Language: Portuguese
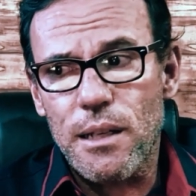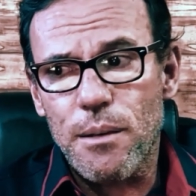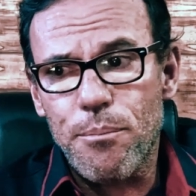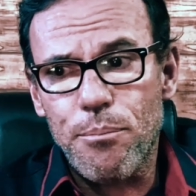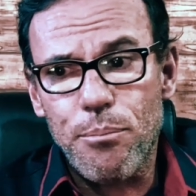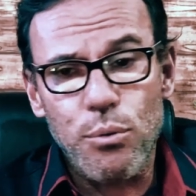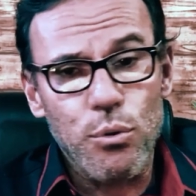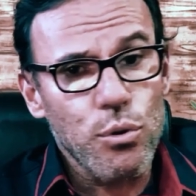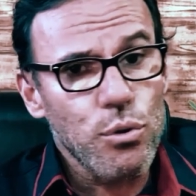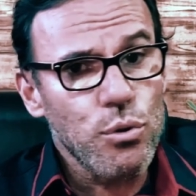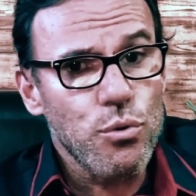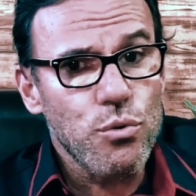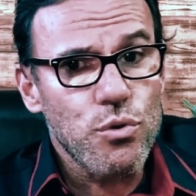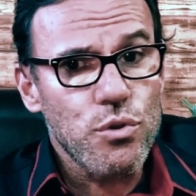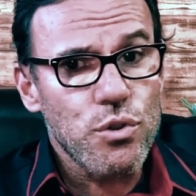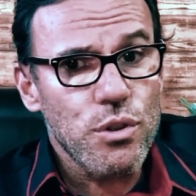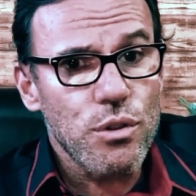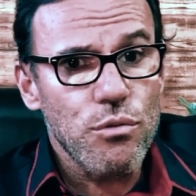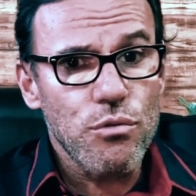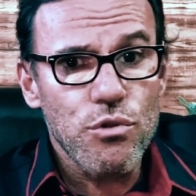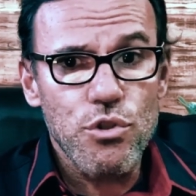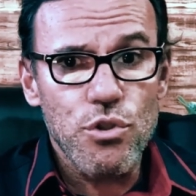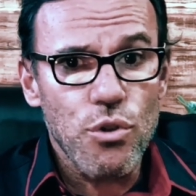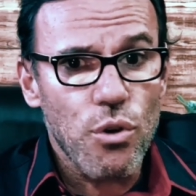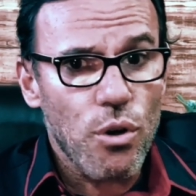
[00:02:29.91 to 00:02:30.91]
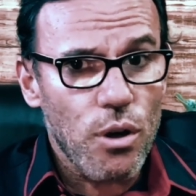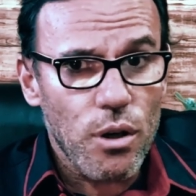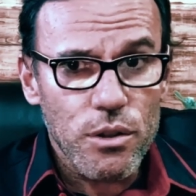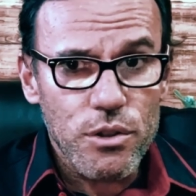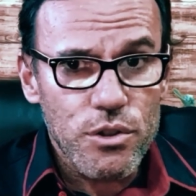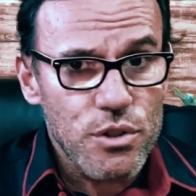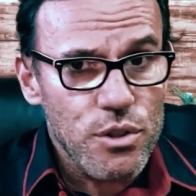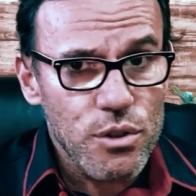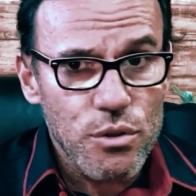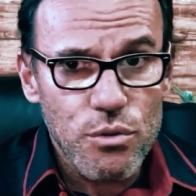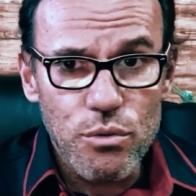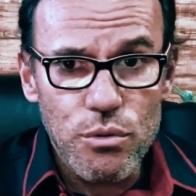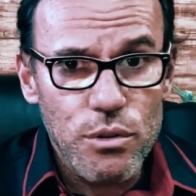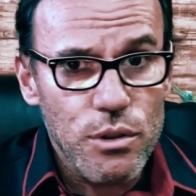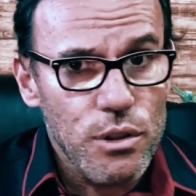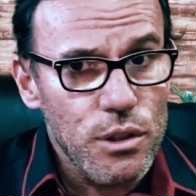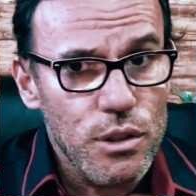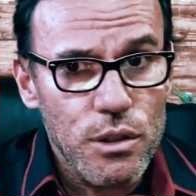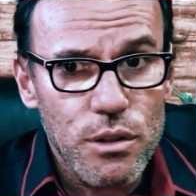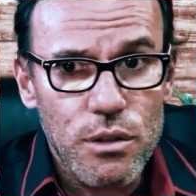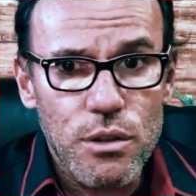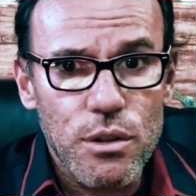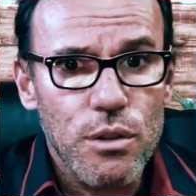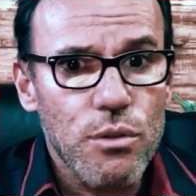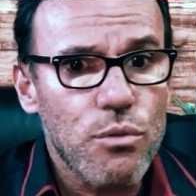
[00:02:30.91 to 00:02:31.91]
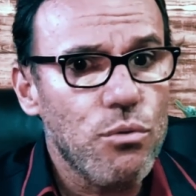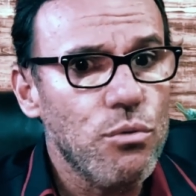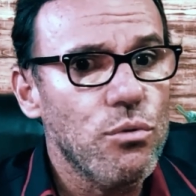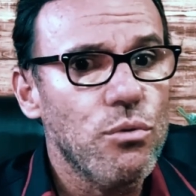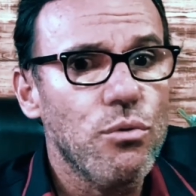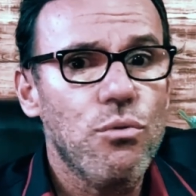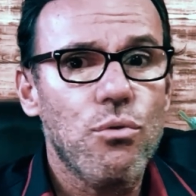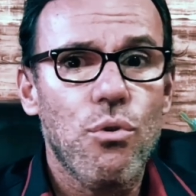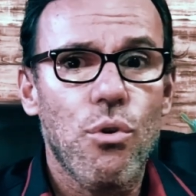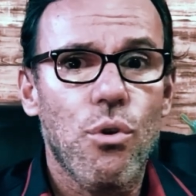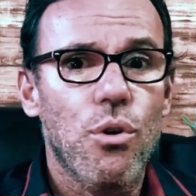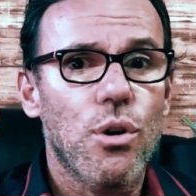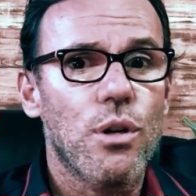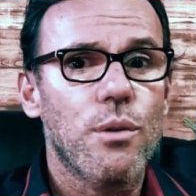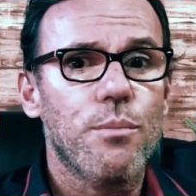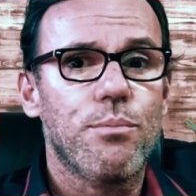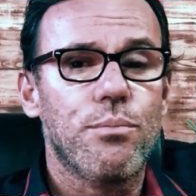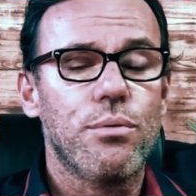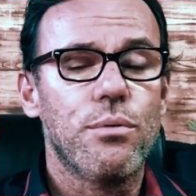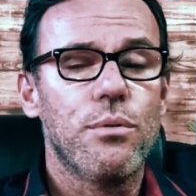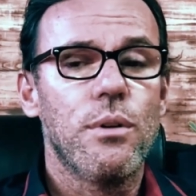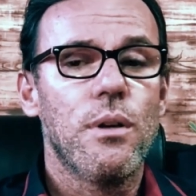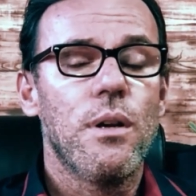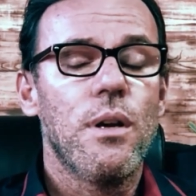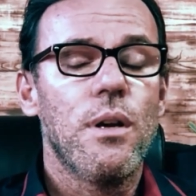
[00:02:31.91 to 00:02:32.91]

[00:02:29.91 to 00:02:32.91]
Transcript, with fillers: à produção de óxido nítrico no corpo.